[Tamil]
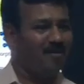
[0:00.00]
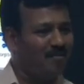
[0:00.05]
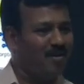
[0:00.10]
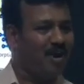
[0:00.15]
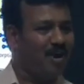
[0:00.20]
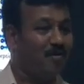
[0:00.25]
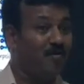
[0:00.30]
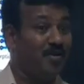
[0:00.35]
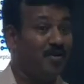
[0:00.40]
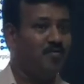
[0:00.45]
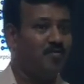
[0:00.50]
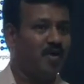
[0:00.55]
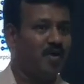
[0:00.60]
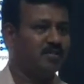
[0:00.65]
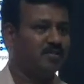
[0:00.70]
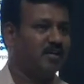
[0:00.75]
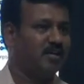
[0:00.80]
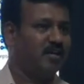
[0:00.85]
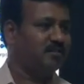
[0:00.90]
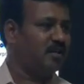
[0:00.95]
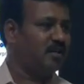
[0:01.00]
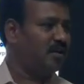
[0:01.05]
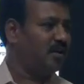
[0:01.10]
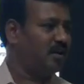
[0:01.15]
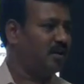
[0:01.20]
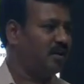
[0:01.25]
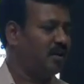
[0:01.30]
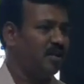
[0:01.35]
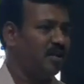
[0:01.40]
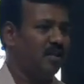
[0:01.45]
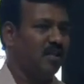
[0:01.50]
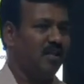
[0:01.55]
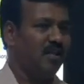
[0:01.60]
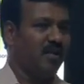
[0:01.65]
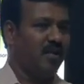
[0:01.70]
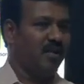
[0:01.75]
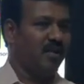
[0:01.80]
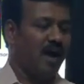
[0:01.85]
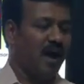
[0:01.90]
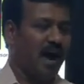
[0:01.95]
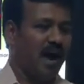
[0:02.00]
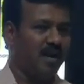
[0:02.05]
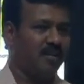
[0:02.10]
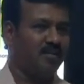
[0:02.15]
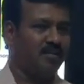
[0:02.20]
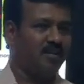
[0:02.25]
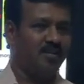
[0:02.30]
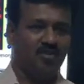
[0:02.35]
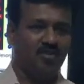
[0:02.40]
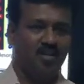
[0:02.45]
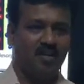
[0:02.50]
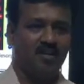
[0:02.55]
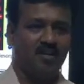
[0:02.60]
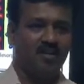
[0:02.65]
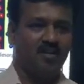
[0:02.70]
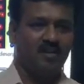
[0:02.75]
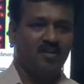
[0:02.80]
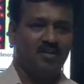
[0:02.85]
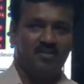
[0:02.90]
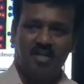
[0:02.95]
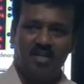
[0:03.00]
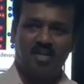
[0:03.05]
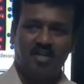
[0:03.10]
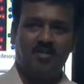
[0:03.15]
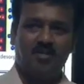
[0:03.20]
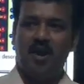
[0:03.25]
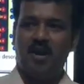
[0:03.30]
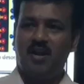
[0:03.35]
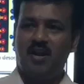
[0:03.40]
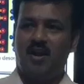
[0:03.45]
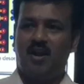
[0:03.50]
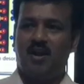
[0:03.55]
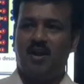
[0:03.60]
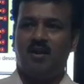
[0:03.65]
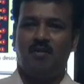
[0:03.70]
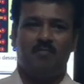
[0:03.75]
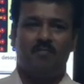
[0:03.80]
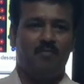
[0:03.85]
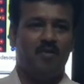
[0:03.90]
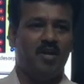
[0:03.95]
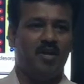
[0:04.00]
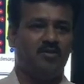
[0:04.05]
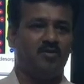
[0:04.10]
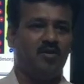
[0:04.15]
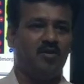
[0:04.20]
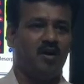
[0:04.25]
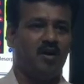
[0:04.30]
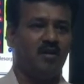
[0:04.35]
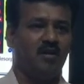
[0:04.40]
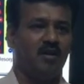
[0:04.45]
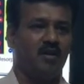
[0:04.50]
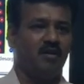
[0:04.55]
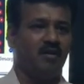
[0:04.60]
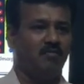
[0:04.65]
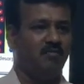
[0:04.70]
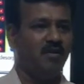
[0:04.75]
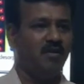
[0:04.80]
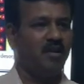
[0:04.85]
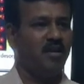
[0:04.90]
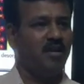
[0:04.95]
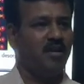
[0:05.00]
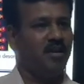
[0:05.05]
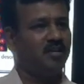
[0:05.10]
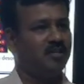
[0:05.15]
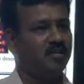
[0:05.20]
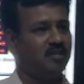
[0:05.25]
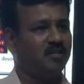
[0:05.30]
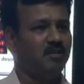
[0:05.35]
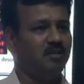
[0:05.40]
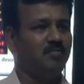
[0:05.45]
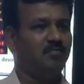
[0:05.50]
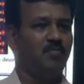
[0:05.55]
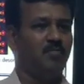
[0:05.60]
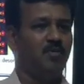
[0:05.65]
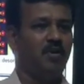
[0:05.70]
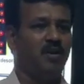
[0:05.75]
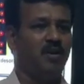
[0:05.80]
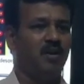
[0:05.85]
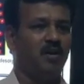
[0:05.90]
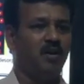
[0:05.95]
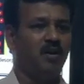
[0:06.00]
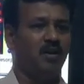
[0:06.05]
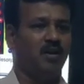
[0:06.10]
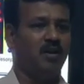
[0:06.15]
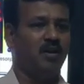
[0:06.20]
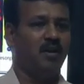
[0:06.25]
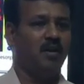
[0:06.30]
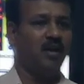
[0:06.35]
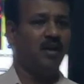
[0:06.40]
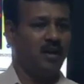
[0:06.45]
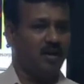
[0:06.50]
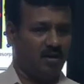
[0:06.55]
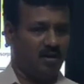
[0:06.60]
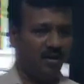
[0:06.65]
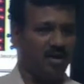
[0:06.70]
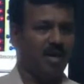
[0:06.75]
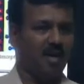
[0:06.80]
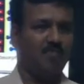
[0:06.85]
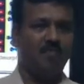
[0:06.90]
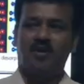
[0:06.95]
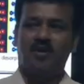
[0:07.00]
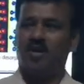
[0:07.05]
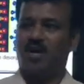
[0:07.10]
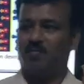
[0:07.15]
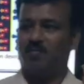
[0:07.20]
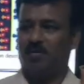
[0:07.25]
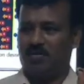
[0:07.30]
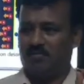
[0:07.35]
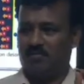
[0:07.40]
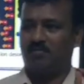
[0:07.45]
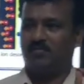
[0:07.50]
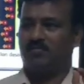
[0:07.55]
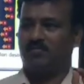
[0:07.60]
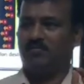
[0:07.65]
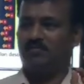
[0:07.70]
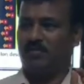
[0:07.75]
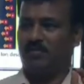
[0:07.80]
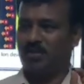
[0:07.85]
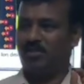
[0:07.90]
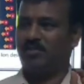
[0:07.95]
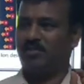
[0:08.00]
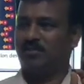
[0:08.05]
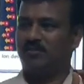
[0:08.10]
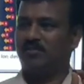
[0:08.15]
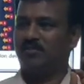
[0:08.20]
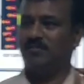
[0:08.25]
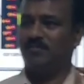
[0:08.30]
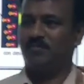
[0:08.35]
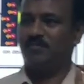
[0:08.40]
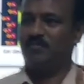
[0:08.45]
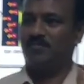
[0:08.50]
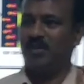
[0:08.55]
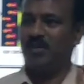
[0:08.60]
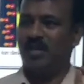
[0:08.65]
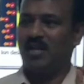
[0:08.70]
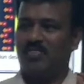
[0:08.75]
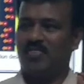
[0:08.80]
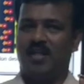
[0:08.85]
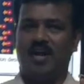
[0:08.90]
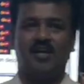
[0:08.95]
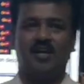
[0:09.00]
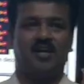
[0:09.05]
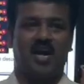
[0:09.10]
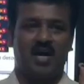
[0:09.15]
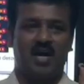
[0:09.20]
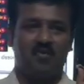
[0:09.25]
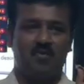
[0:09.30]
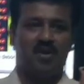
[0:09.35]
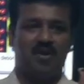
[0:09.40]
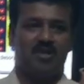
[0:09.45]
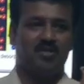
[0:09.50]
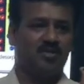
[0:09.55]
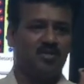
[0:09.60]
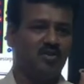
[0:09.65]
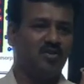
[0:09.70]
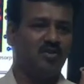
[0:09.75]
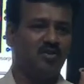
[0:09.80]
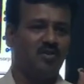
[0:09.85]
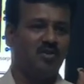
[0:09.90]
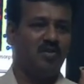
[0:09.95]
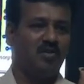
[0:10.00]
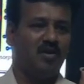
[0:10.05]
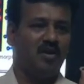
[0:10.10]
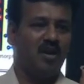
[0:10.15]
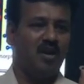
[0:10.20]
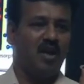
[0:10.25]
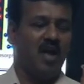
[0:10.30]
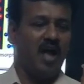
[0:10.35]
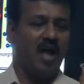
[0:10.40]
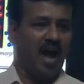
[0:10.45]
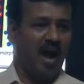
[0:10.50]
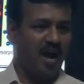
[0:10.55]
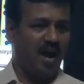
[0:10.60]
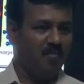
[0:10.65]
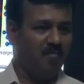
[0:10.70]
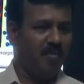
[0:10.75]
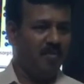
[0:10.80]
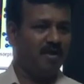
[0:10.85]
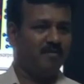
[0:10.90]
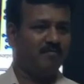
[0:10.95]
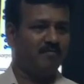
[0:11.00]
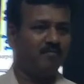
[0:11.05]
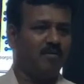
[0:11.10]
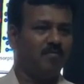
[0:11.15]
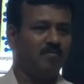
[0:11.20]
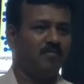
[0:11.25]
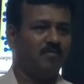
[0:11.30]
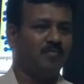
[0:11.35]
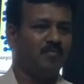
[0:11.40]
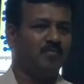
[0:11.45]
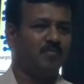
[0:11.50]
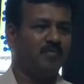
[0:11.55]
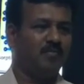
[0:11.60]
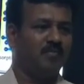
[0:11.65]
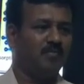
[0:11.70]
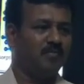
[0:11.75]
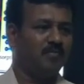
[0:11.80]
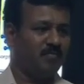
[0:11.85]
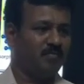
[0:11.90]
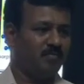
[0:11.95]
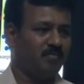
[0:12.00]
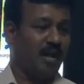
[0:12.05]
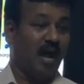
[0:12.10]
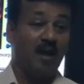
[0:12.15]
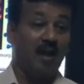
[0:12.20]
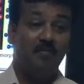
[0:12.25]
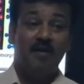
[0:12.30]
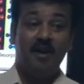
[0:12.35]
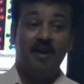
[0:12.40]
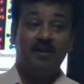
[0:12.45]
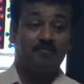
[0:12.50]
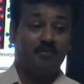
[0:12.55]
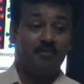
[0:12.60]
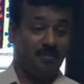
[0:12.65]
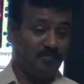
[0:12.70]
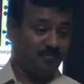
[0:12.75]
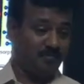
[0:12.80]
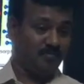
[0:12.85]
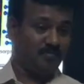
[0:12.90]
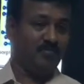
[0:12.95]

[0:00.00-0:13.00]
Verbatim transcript: டிவைட் ஆகும் அப்படி டிவைட் ஆகிறப்ப இட் கிரியேட் தி எலக்ட்ரிக்கல் டபுள் லேயர் அதனால் எலக்ட்ரிக்கல் ஸ்டோரேஜ் ஹேப்பன் அப்படி எலக்ட்ரிக்கல் ஸ்டோரேஜ் சூப்பர் கெப்பாசிட்டியில் பண்ணுறனால என்ன ஆகுதுன்னா ஃப்ராக்ஷன் ஆஃப் செகண்ட்ஸில்